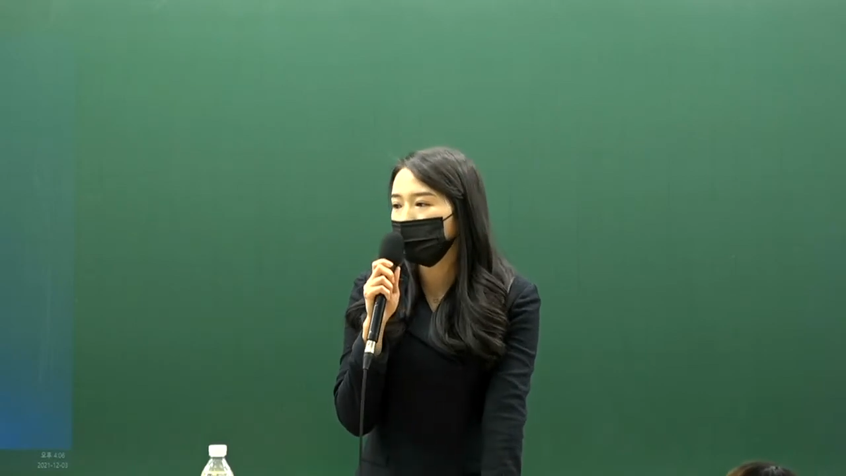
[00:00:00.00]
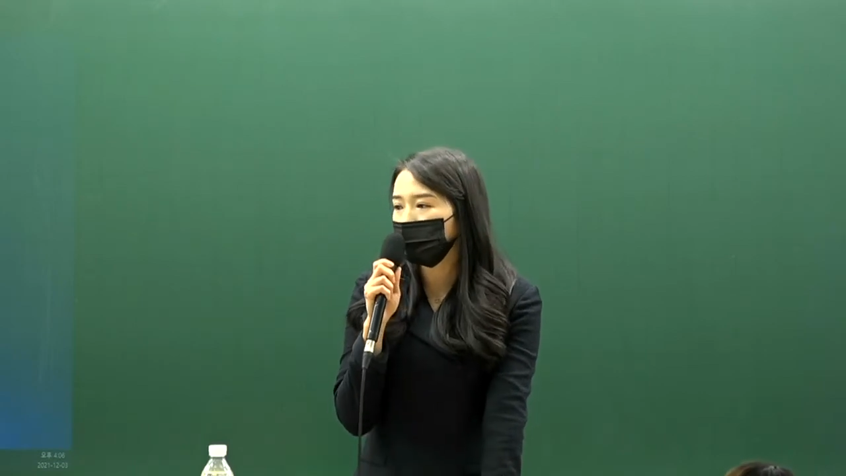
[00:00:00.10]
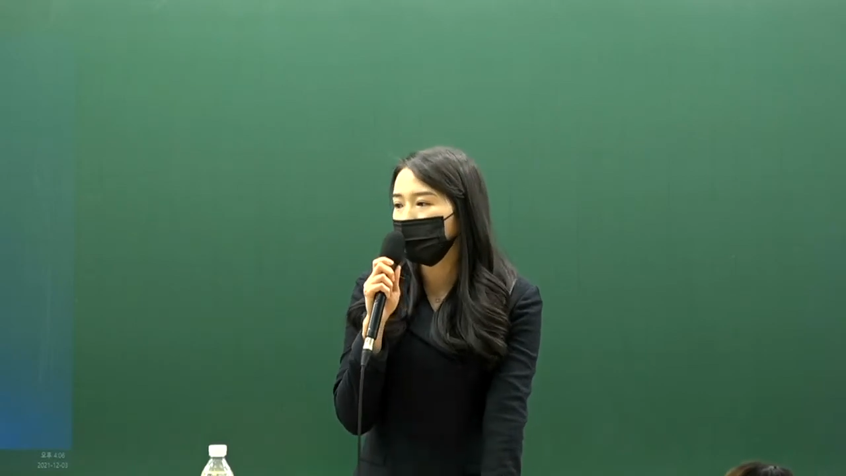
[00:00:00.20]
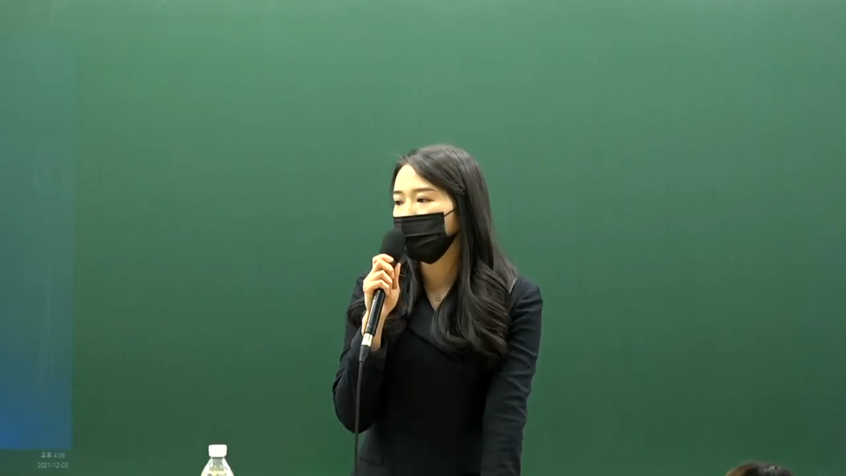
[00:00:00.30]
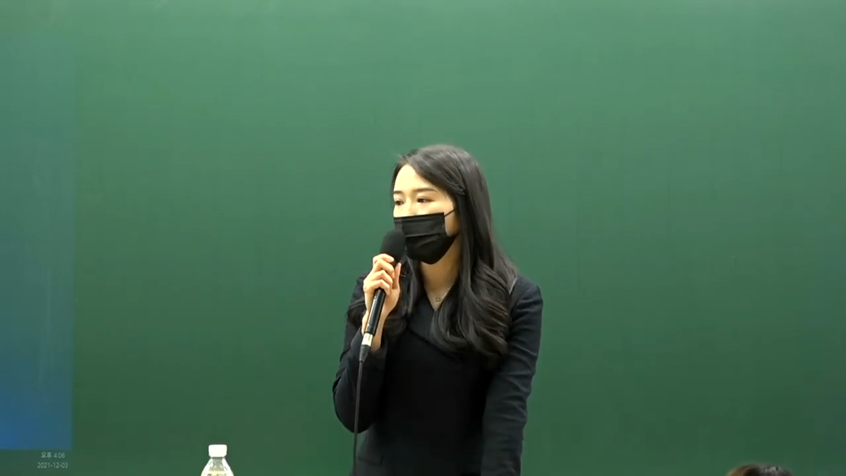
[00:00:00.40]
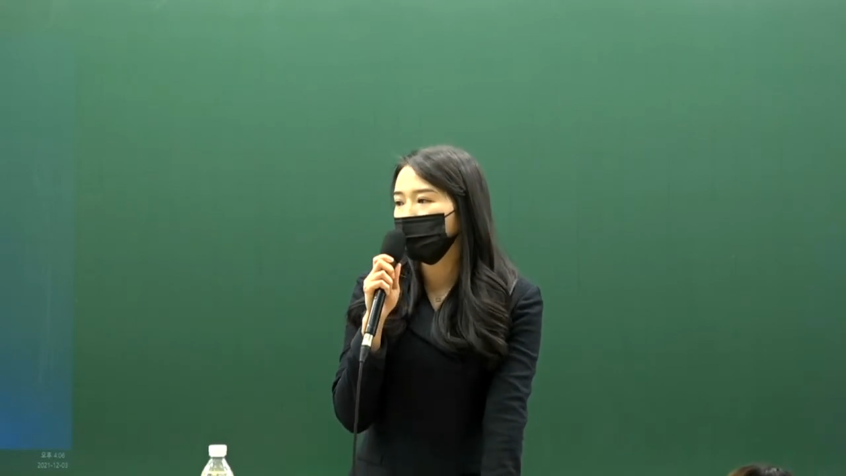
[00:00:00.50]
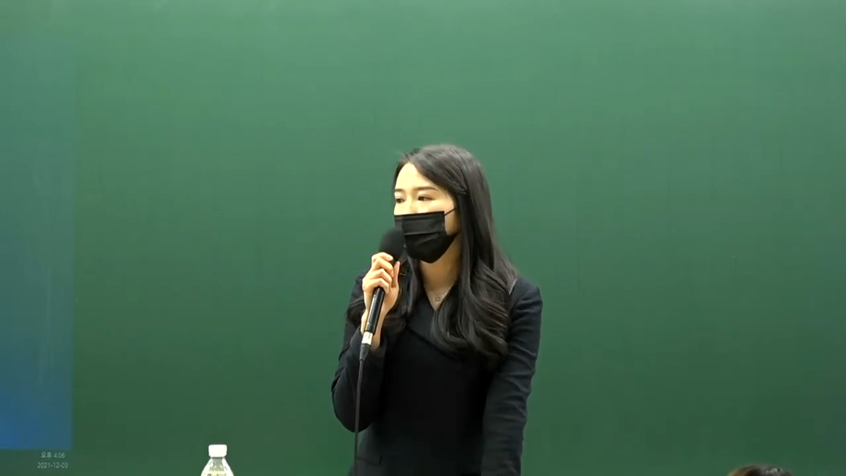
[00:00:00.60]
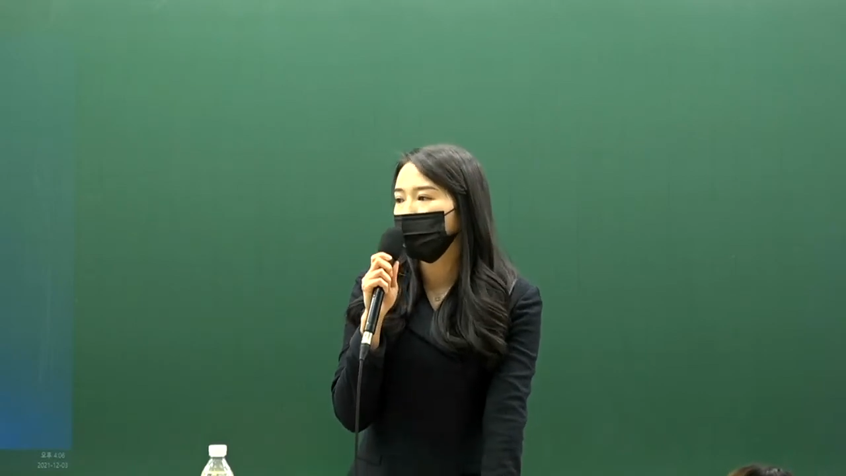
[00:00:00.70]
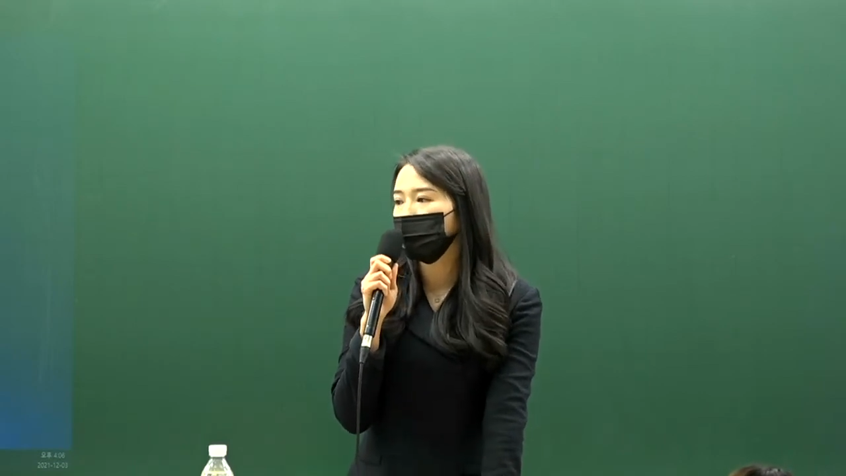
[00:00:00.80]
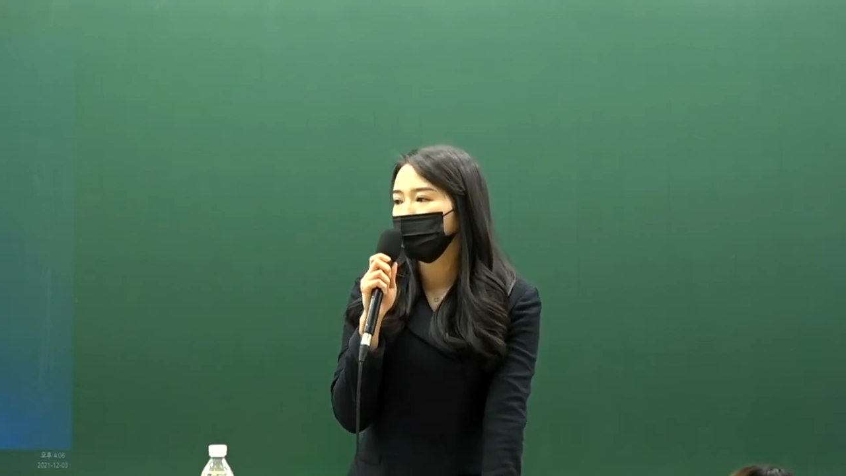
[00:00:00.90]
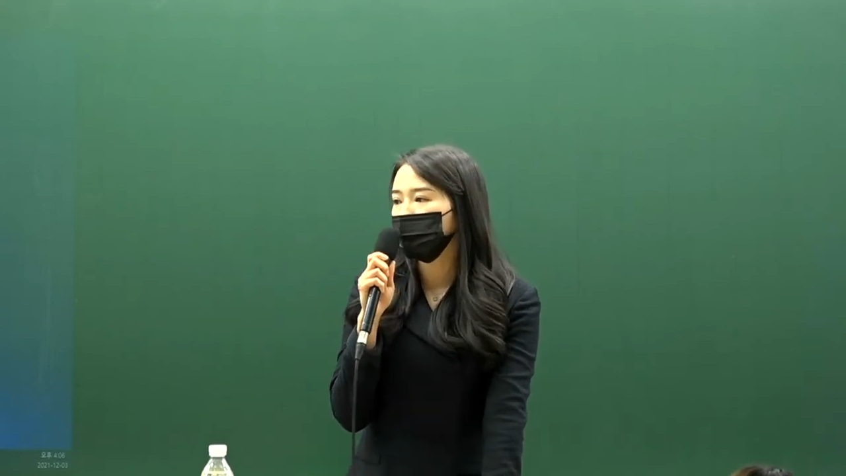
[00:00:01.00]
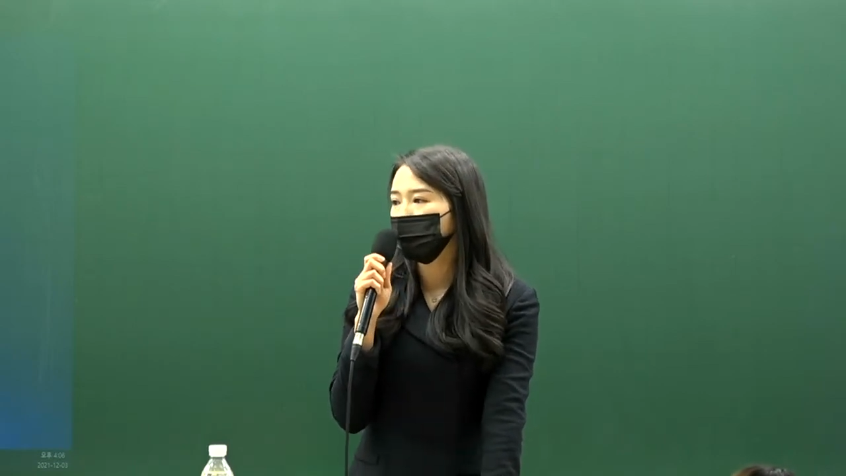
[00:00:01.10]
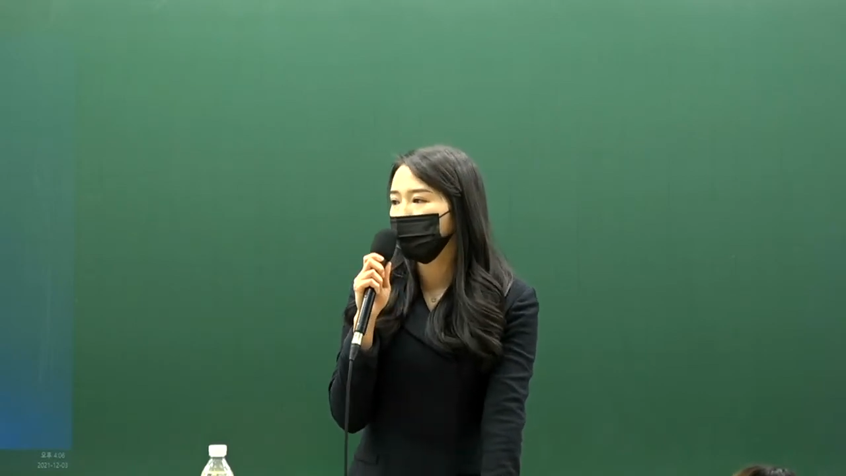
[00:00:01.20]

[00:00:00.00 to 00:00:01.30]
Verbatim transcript: 생각하는 편이거든요.